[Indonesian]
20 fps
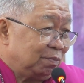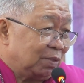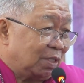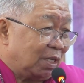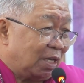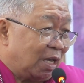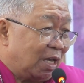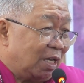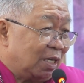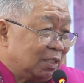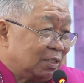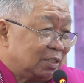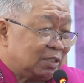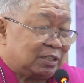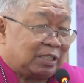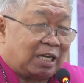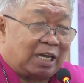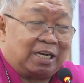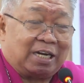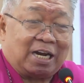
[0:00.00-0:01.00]
ya
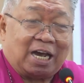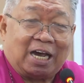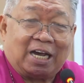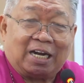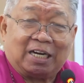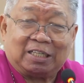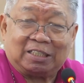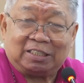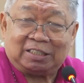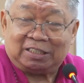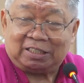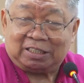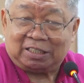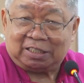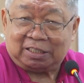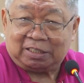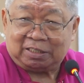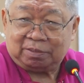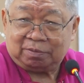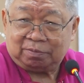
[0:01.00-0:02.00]
sadari
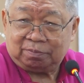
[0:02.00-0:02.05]
ini.